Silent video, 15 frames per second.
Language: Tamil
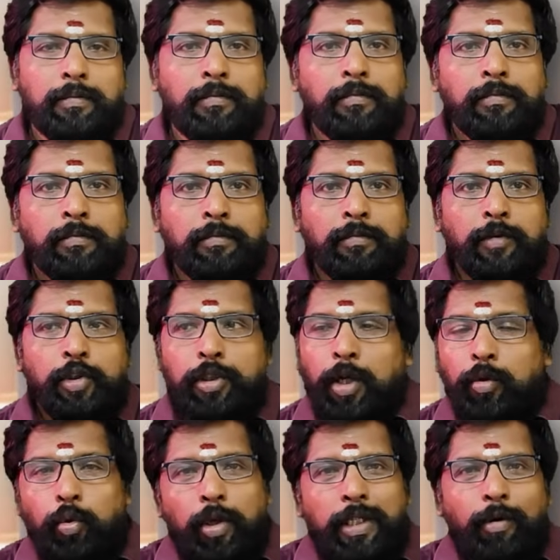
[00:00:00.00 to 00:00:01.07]
தான்
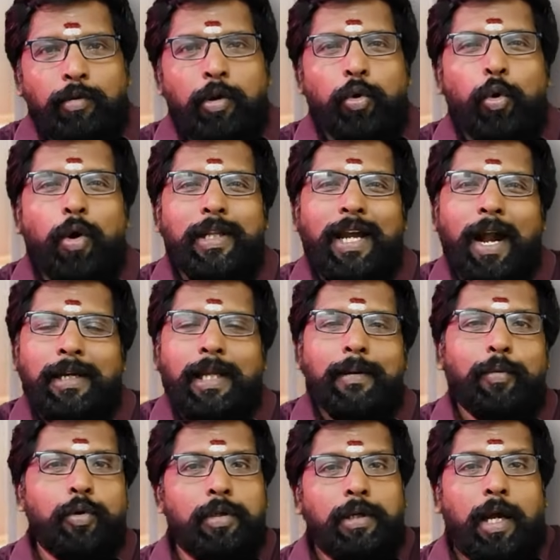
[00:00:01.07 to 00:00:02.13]
நடுவில் எவ்வளோ கோடி
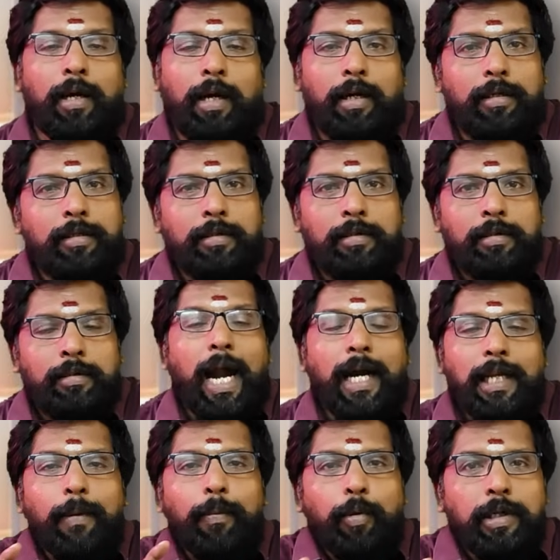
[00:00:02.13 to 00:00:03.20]
ஆட்டையை போட்டிருக்காங்க
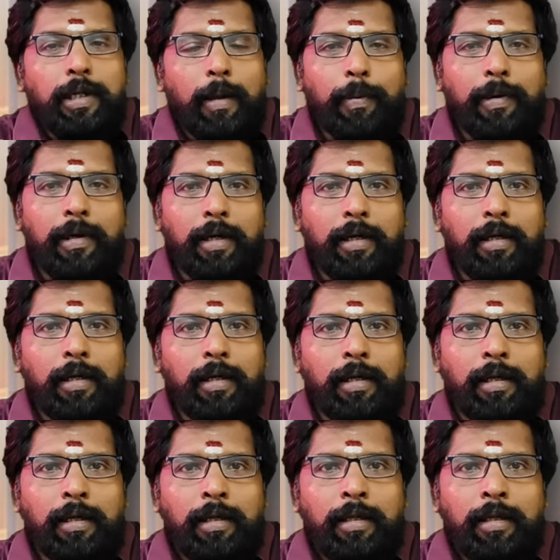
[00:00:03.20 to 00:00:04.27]
ஆட்டையை போட்டு என்ன பண்ணுறாங்க
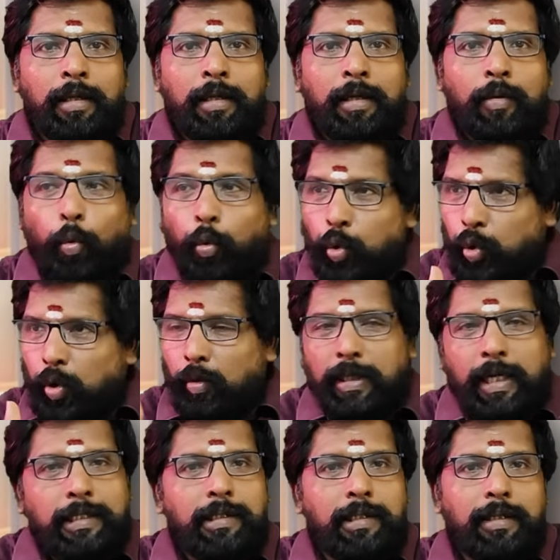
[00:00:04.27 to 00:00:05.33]
ஊருக்குள்ள
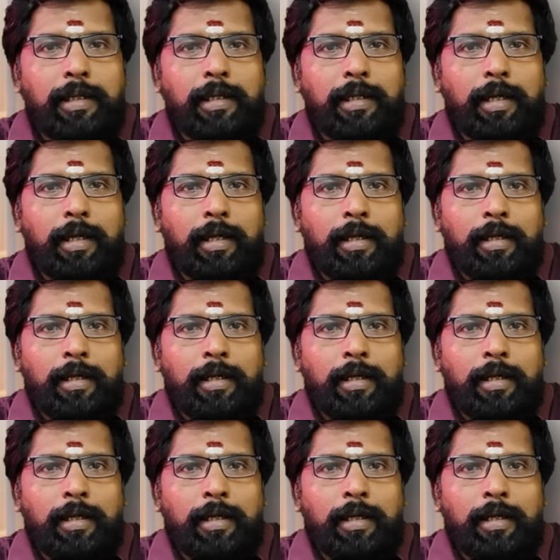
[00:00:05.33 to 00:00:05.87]
ஒரு கட்சி இருக்கு இல்லைங்களா